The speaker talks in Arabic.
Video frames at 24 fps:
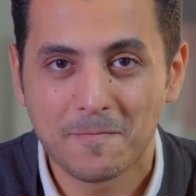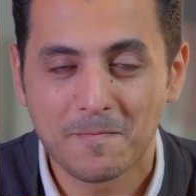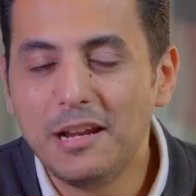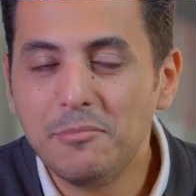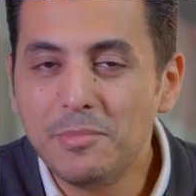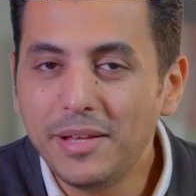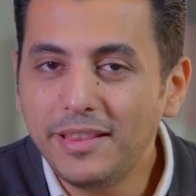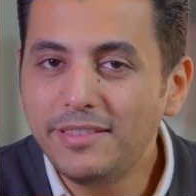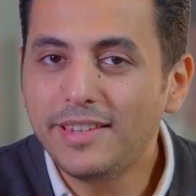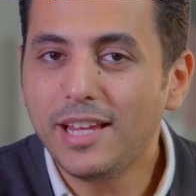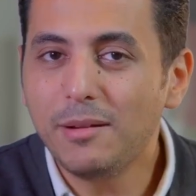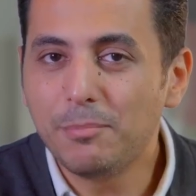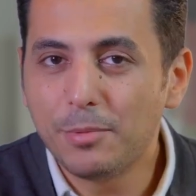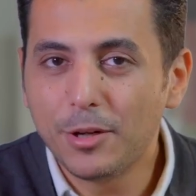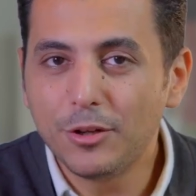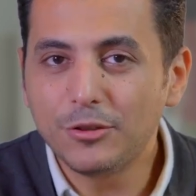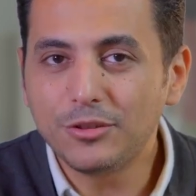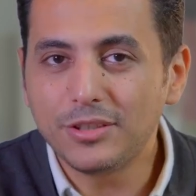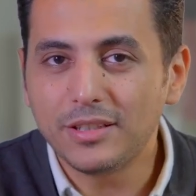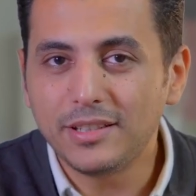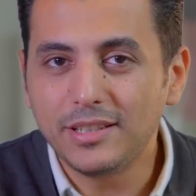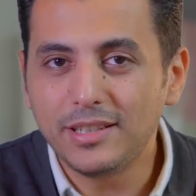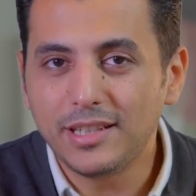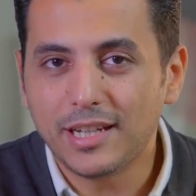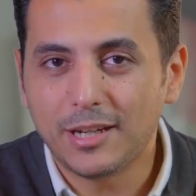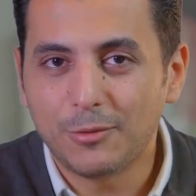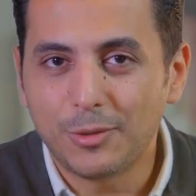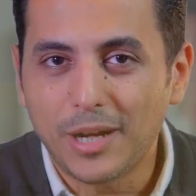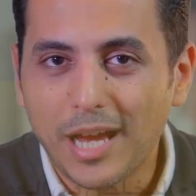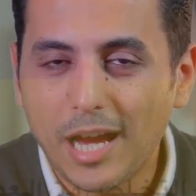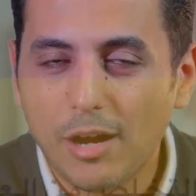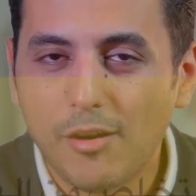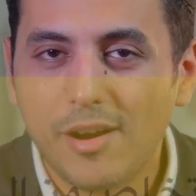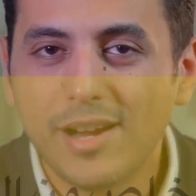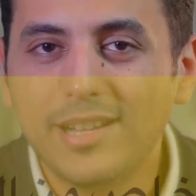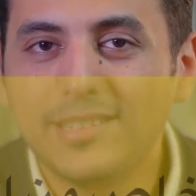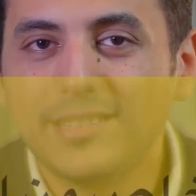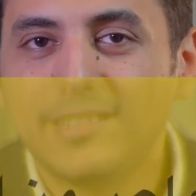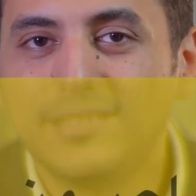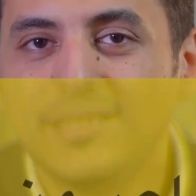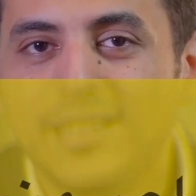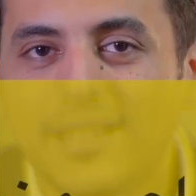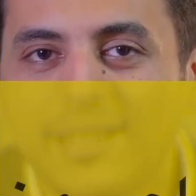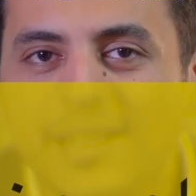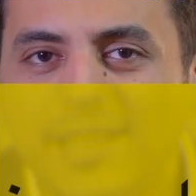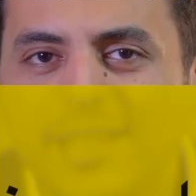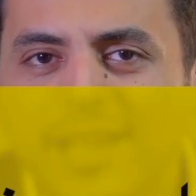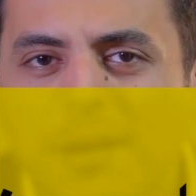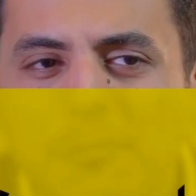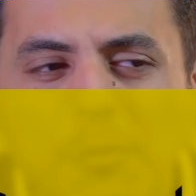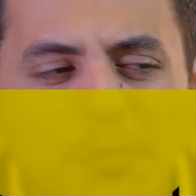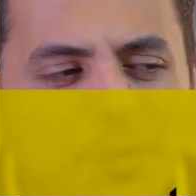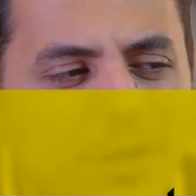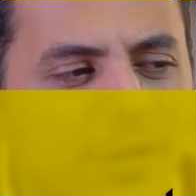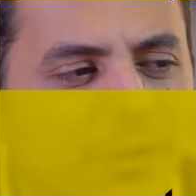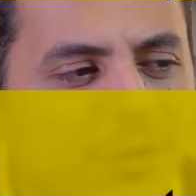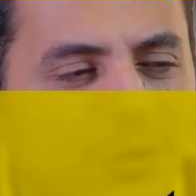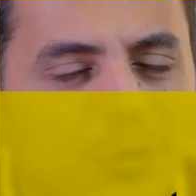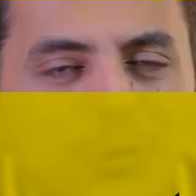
المنتال بلوكس دي او الحواجز الذهنيه ممكن